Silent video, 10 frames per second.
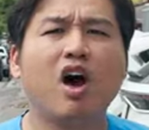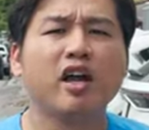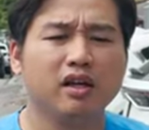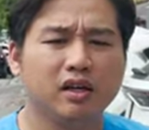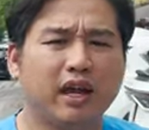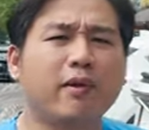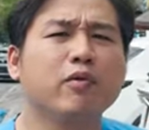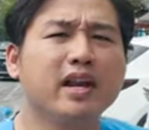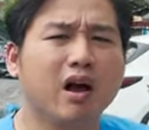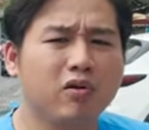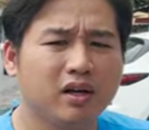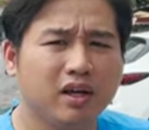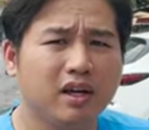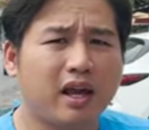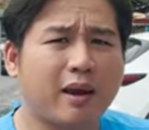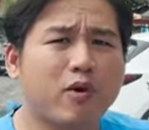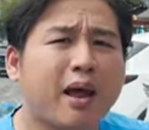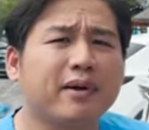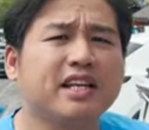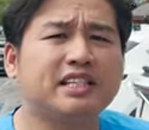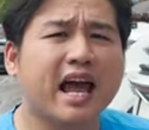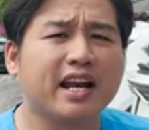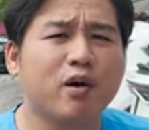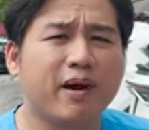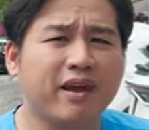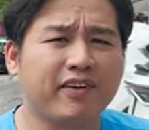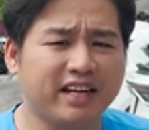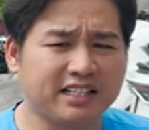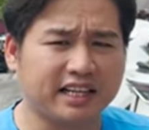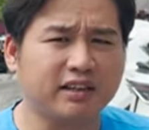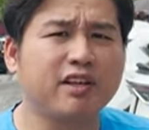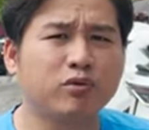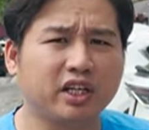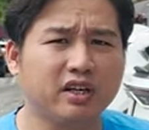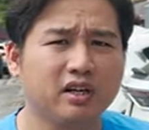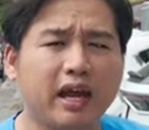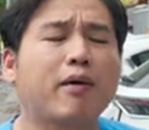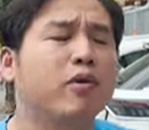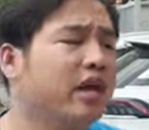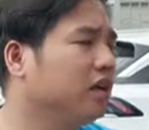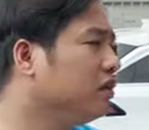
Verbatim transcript: Thôi em không đi đâu Em có làm cái gì sai đâu mà em phải đi giải thích với chồng chị Em không đi